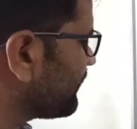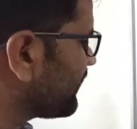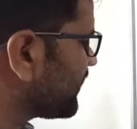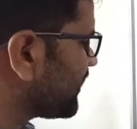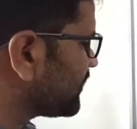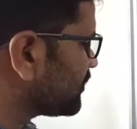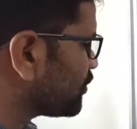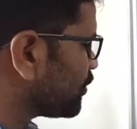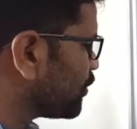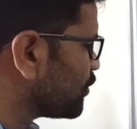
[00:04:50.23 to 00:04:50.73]

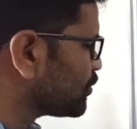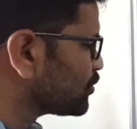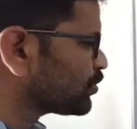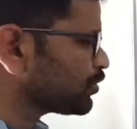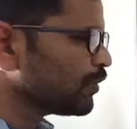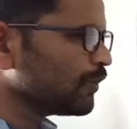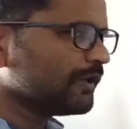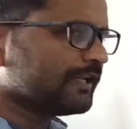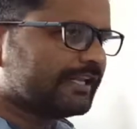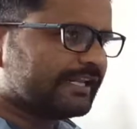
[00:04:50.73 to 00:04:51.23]
परत
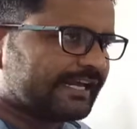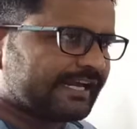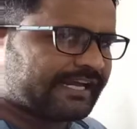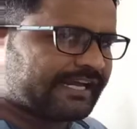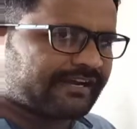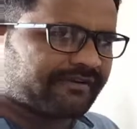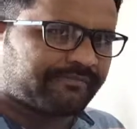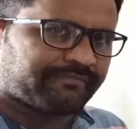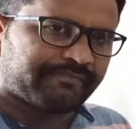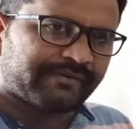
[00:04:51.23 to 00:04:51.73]
ओजोन
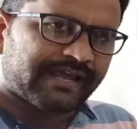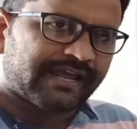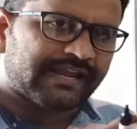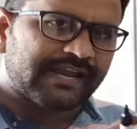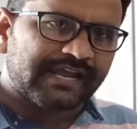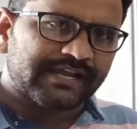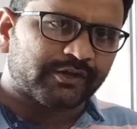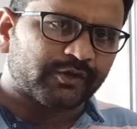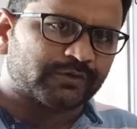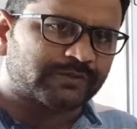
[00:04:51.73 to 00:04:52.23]
लेयर
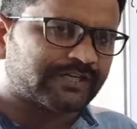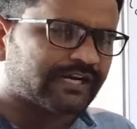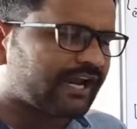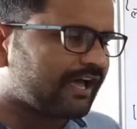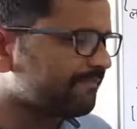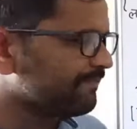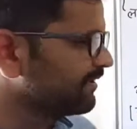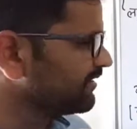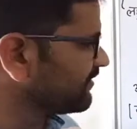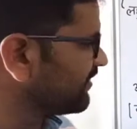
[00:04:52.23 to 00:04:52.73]
पहला क्वेश्चन
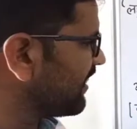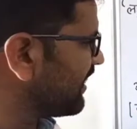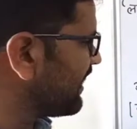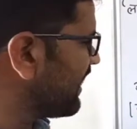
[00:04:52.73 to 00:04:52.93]
आप इतना